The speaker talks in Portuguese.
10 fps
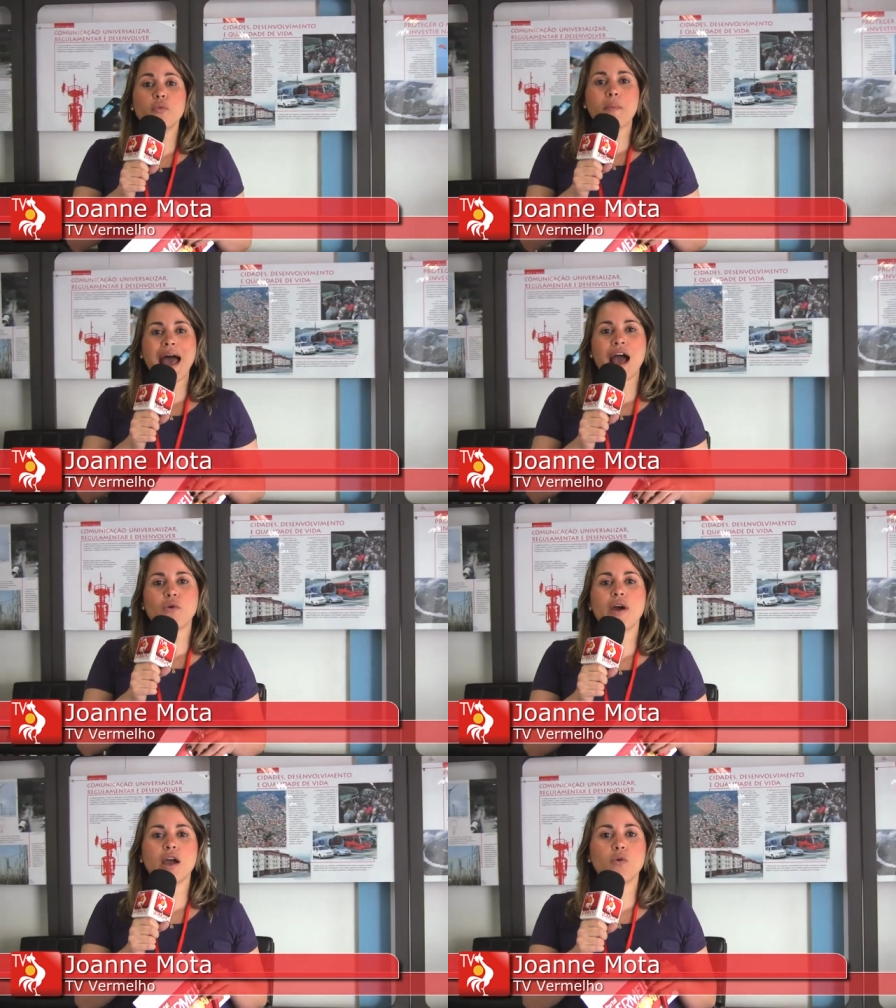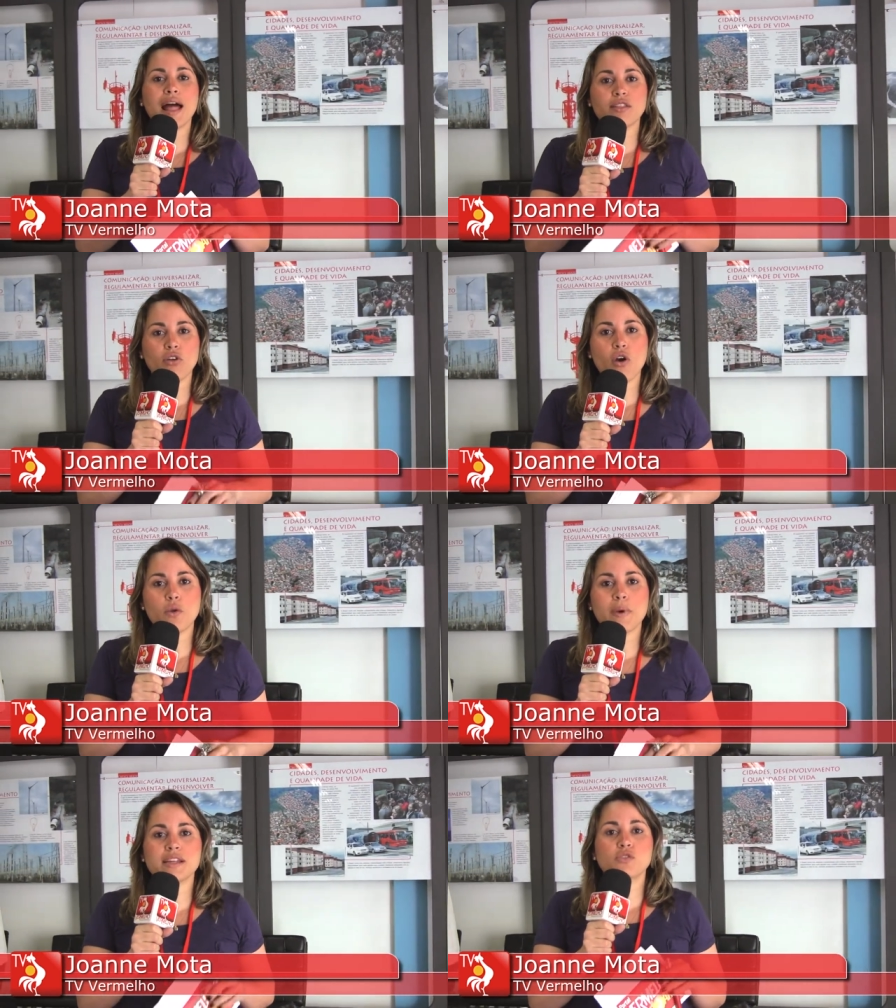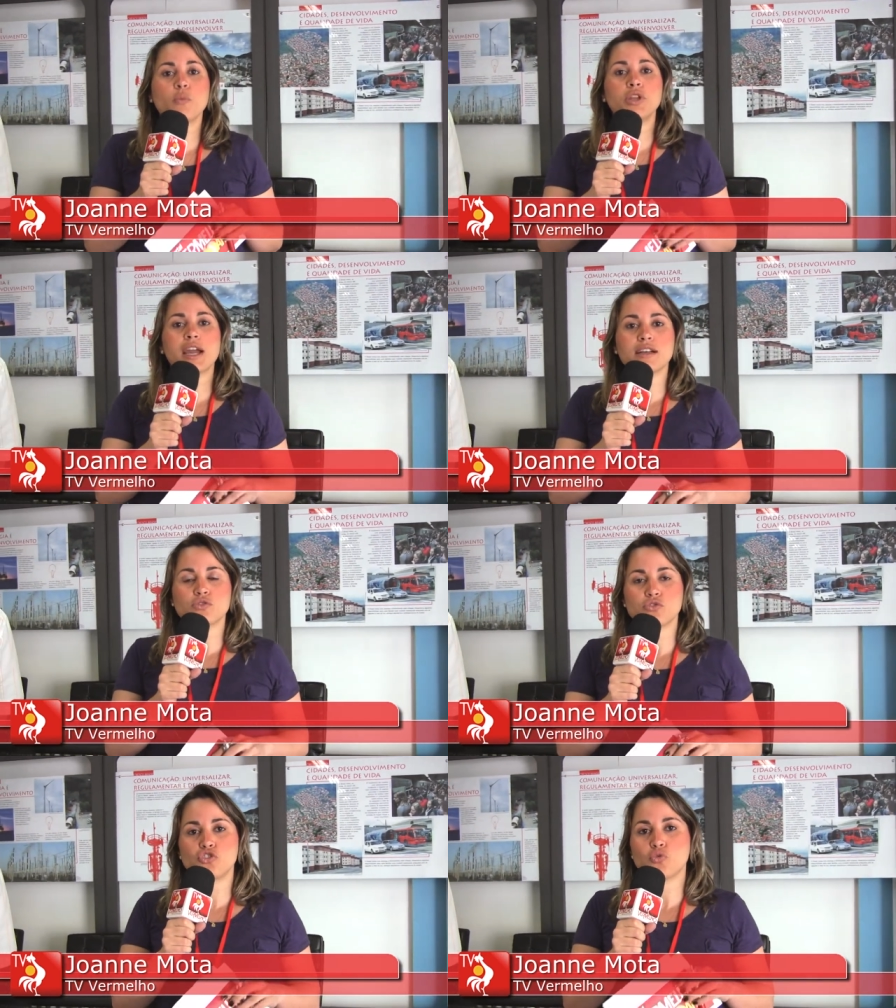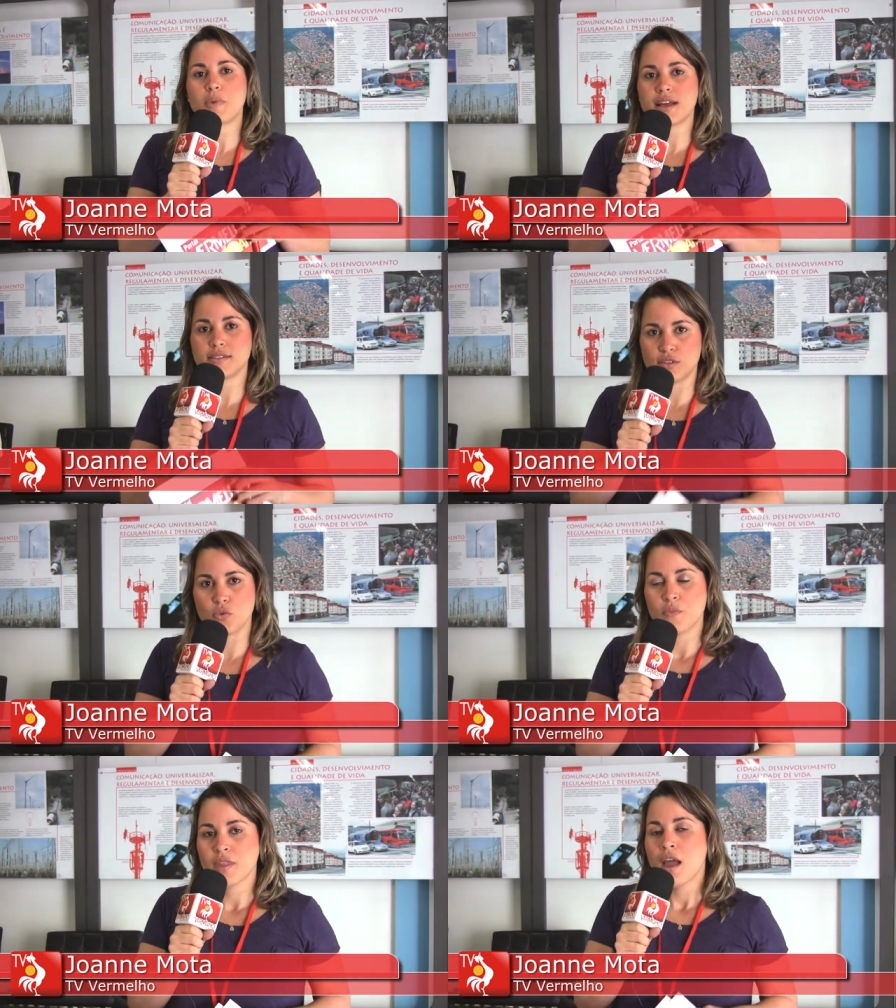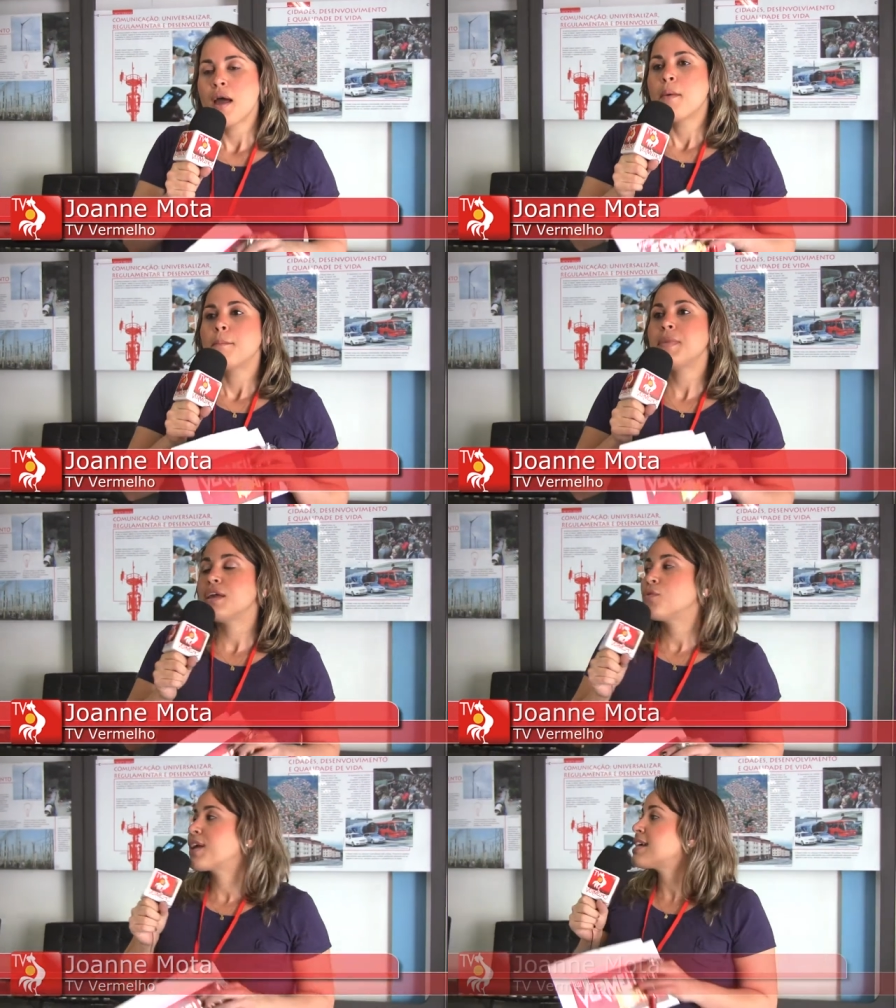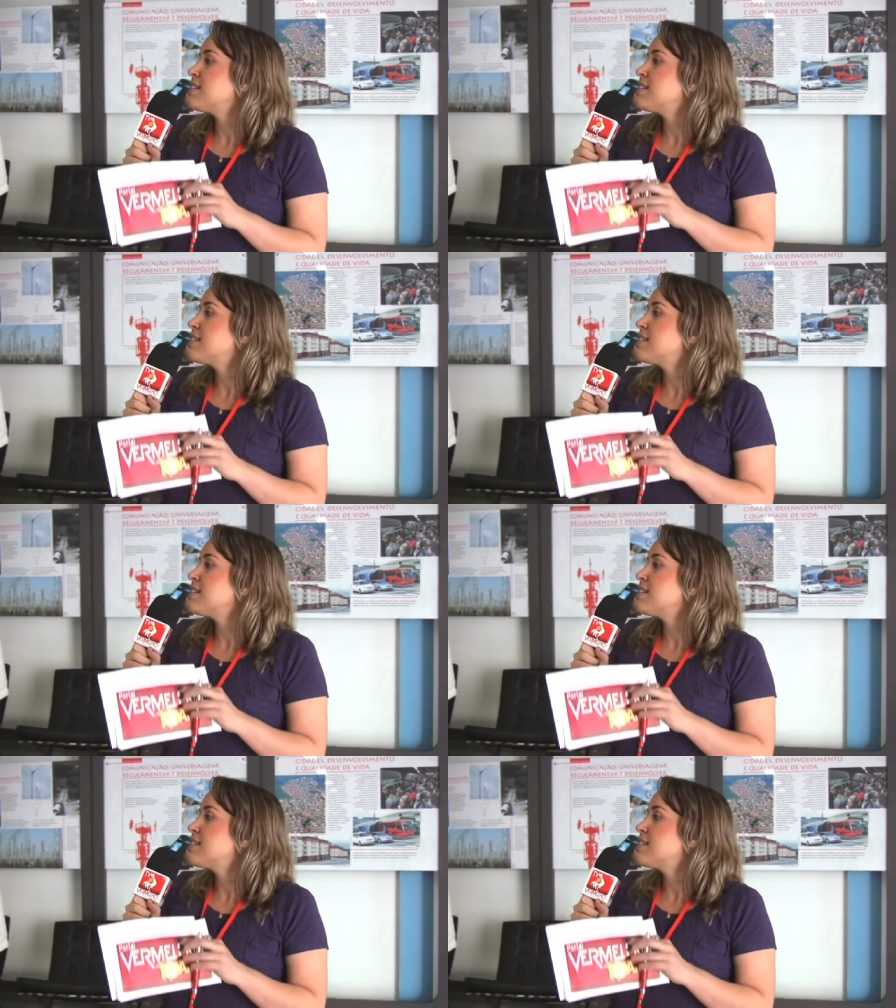marco regulatório para as comunicações no Brasil. Miro, o que é que